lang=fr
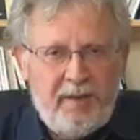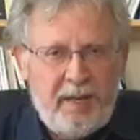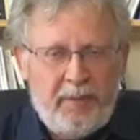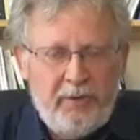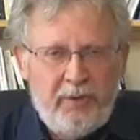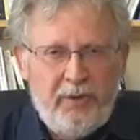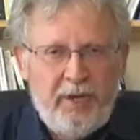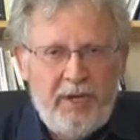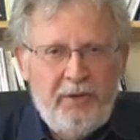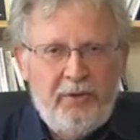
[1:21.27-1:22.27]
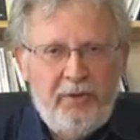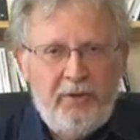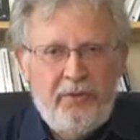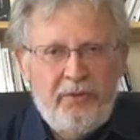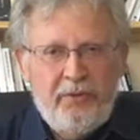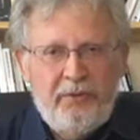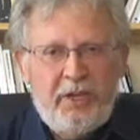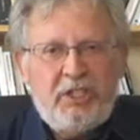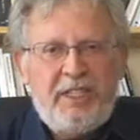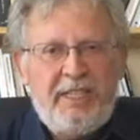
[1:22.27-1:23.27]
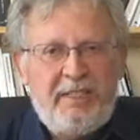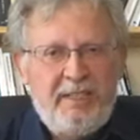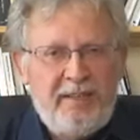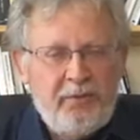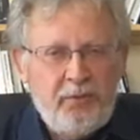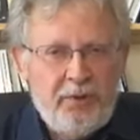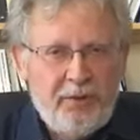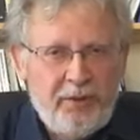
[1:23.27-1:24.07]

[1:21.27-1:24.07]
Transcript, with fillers: Il n'y a pas de, de, de, virginité, disons,